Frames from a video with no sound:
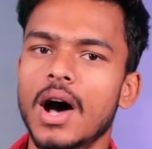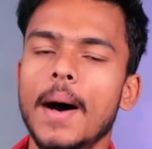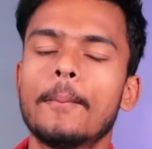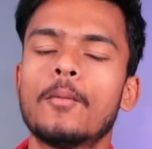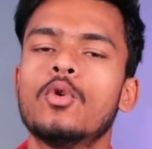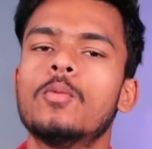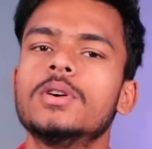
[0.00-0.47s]

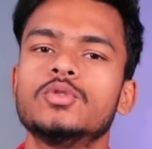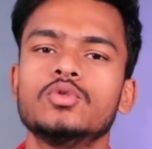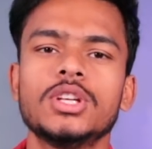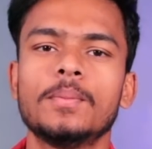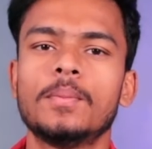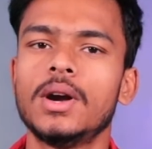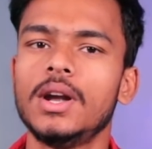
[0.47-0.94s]
आपको बस
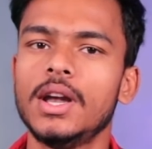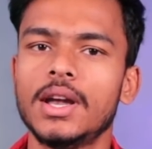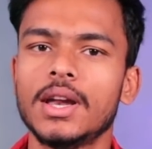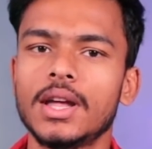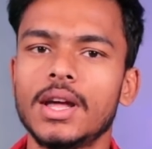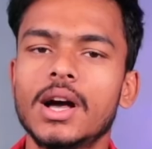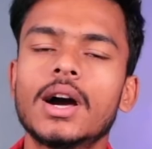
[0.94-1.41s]
उसे पढ़
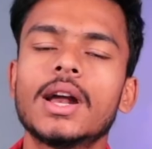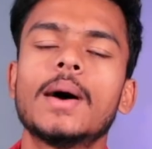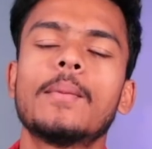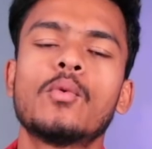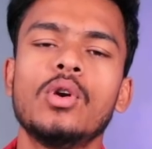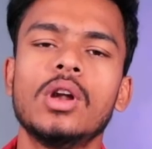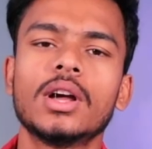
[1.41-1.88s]
लेने हैं अगर
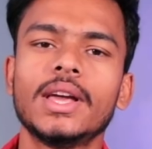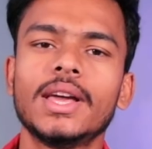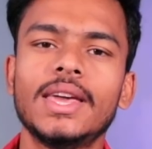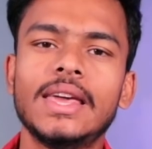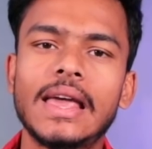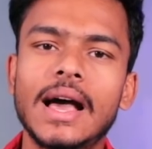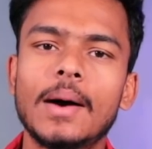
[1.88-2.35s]
आपको लगे
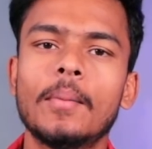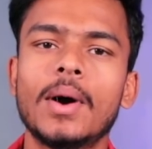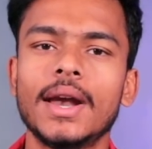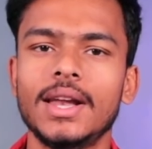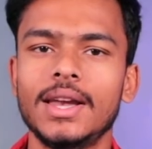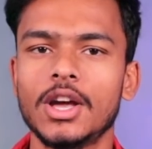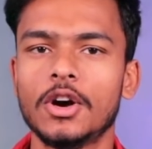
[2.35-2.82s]
कि ये
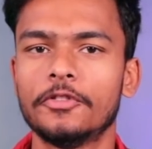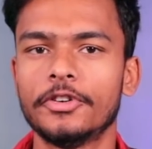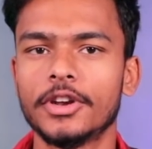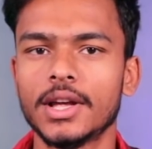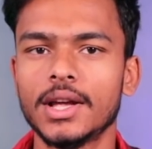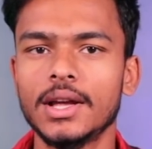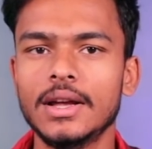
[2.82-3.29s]
हमारे लिए
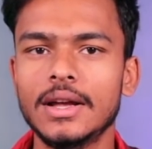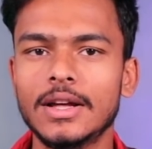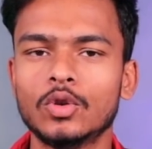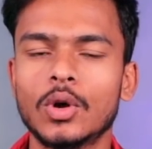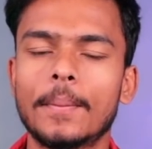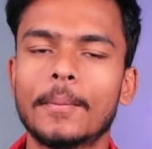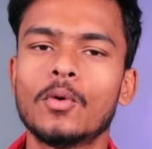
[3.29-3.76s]
ऑफर है
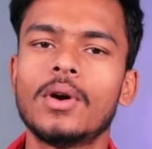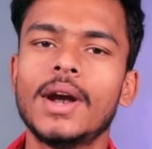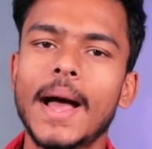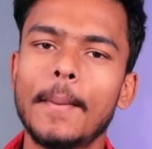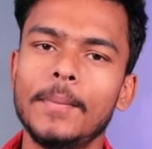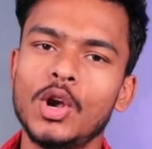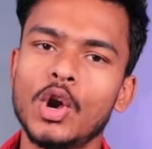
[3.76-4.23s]
तो आपको
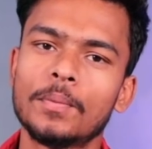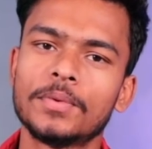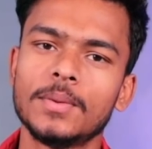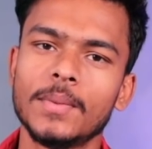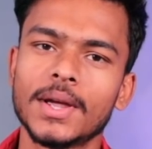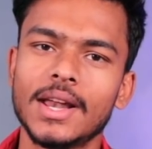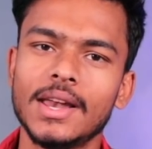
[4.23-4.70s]
ग्रैब डील
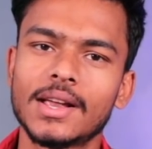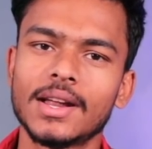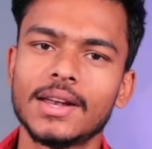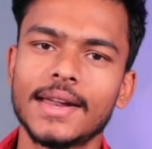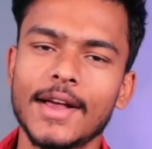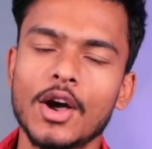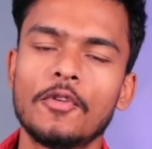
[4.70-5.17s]
ऑप्शन में क्लिक
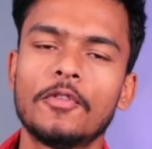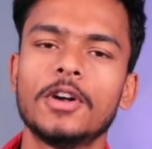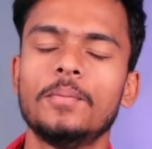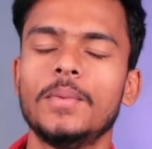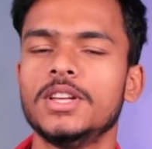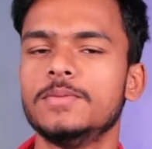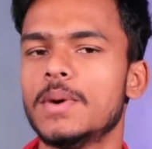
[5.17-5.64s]
करना है
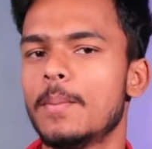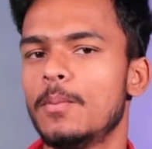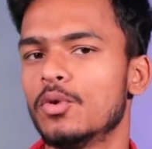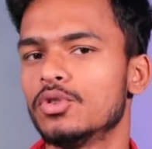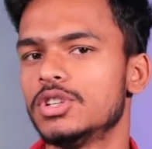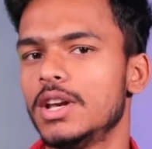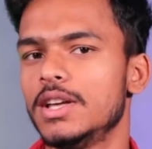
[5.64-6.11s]
ऑफर पेज में आप
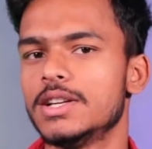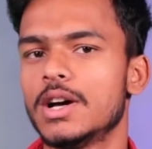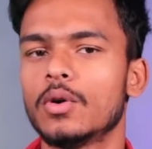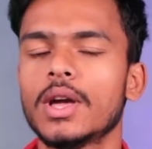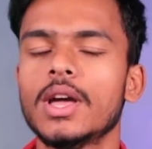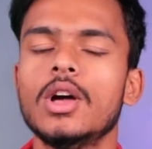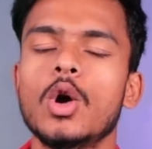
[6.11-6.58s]
लोग चले
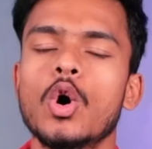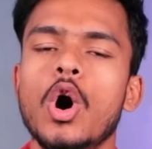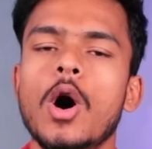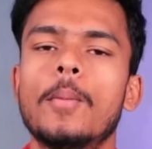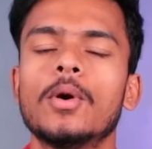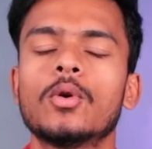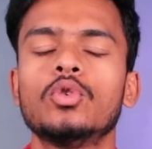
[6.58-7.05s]
जाओगे
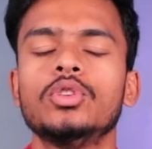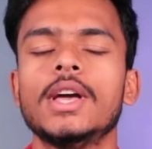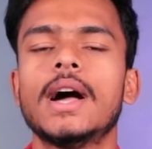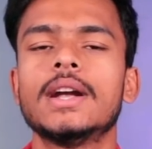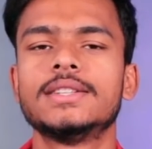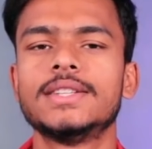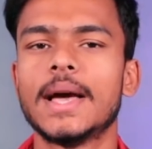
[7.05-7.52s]
ऑफर को
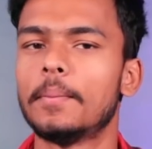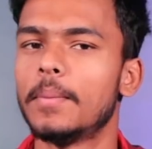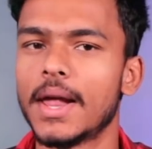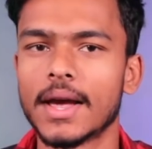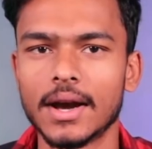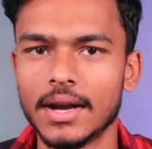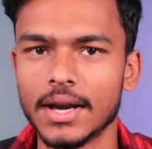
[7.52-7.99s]
ध्यान से
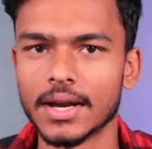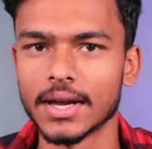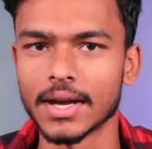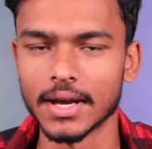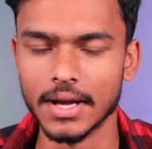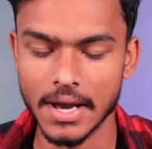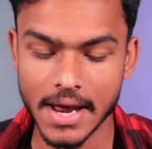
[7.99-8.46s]
अप्लाई कर लेने
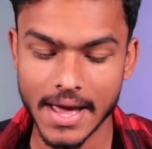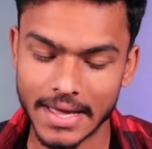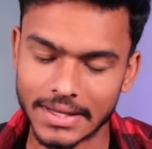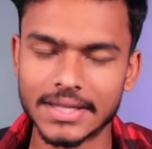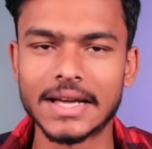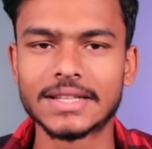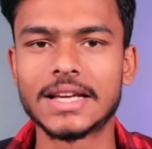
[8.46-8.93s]
हैं
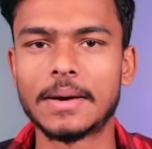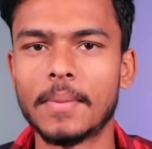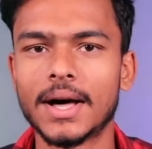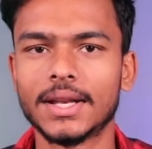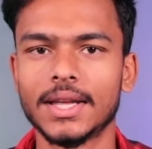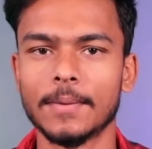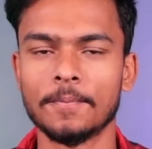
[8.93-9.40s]
इतना सा
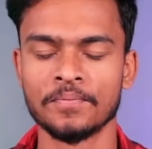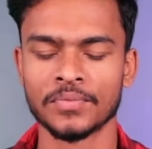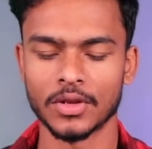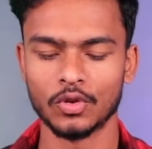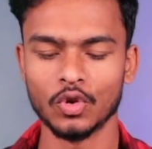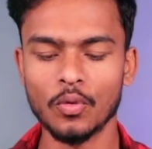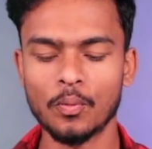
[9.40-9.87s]
बात है
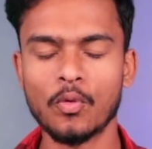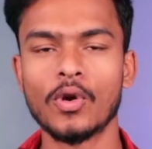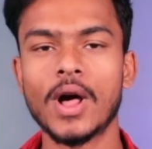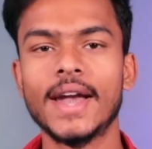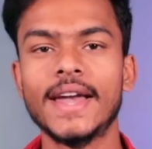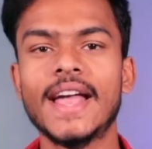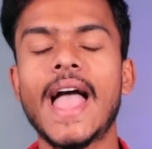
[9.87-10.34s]
तो
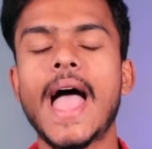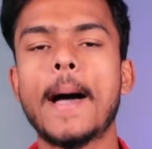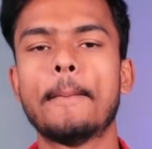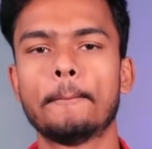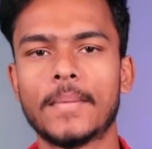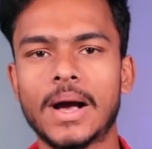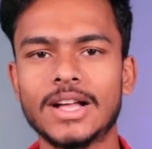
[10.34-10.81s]
पुराने
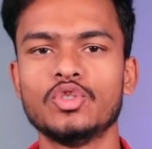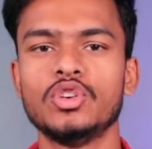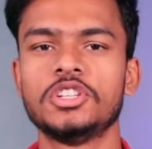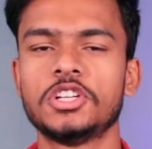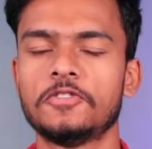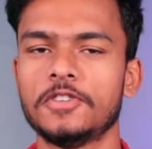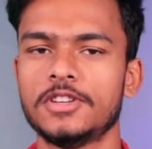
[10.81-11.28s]
ऐप का जो
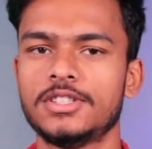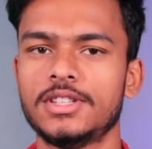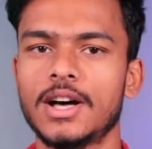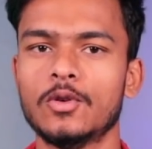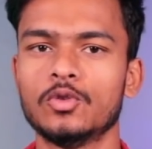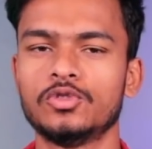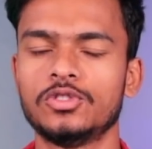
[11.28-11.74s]
इंटरफेस
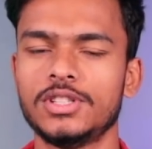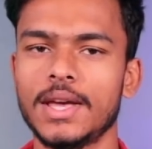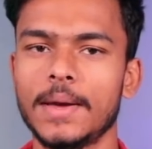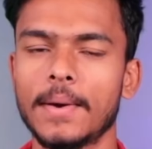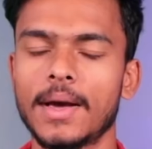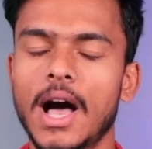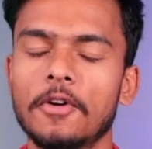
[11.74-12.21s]
था
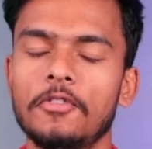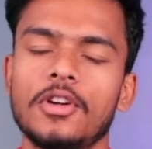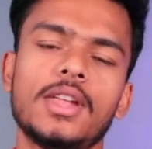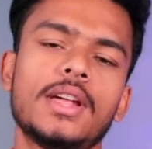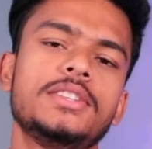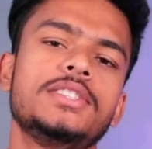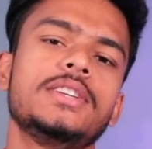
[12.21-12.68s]
उससे काफ़ी
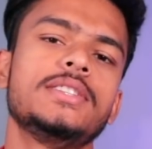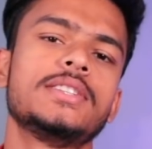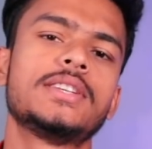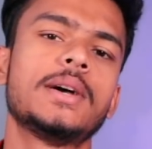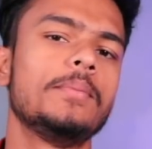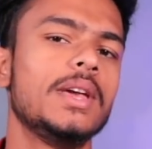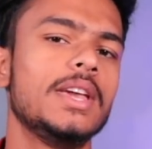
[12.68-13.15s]
ज़्यादा
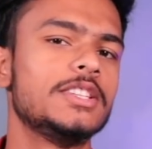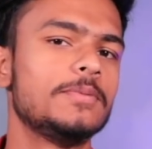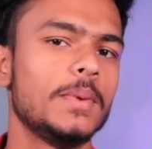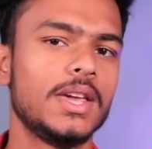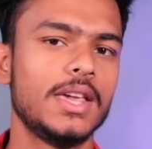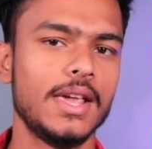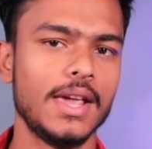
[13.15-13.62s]
चेंजेस हमने
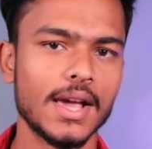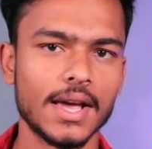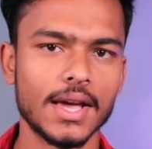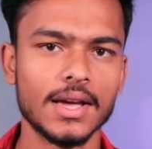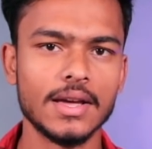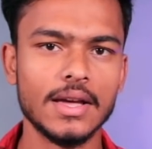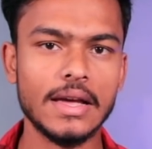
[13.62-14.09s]
इसमें किए
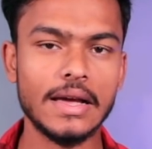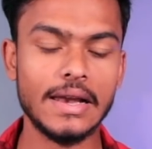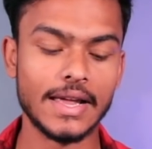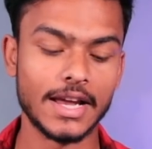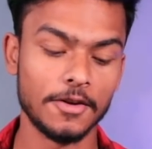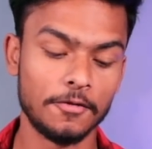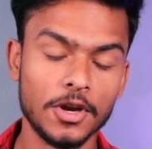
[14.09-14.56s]
हैं
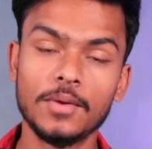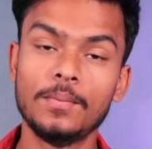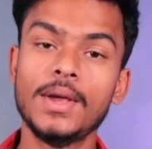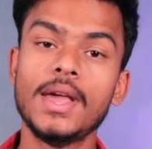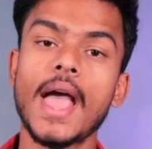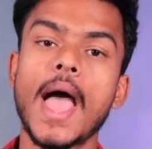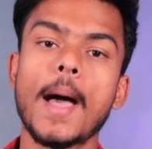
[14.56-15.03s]
लेकिन फिर
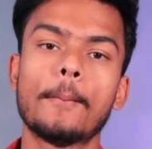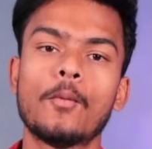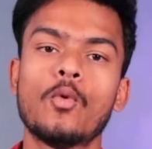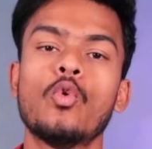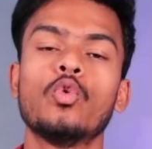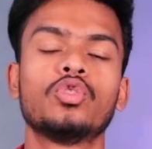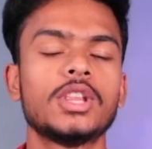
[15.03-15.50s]
भी ऐप
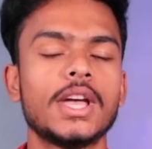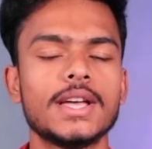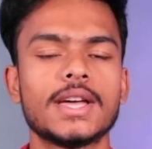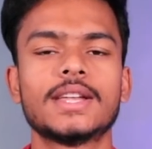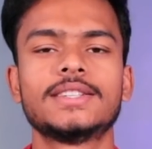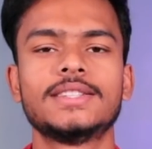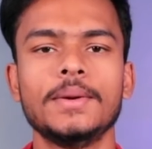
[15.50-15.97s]
को आपको उतना
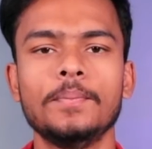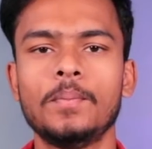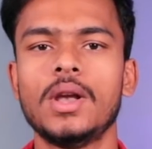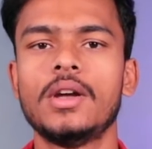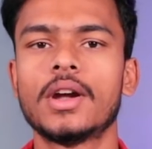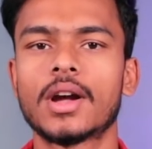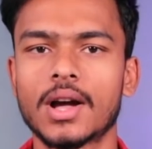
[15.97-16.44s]
ज़्यादा
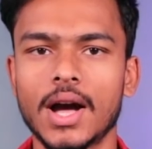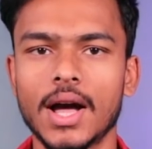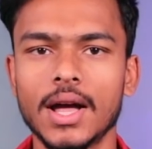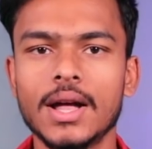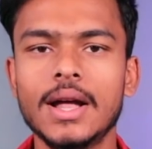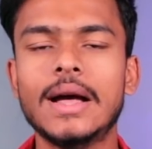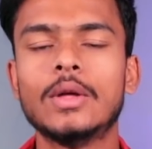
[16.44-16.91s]
सिंपल रखा
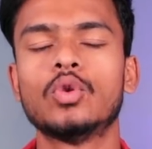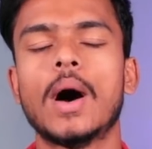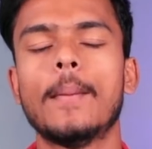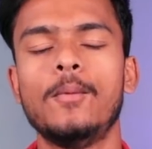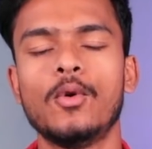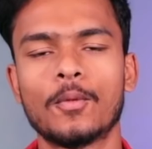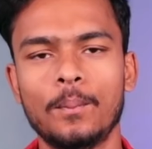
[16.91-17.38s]
है तो
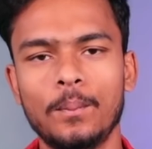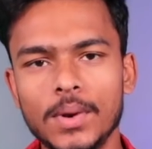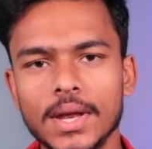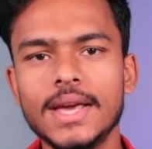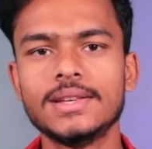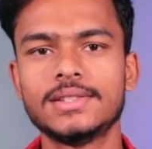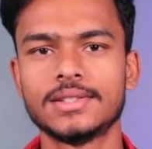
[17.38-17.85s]
आप लोग
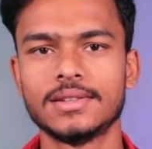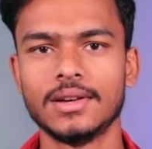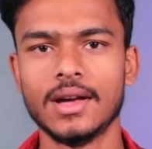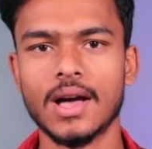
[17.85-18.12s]
प्लीज़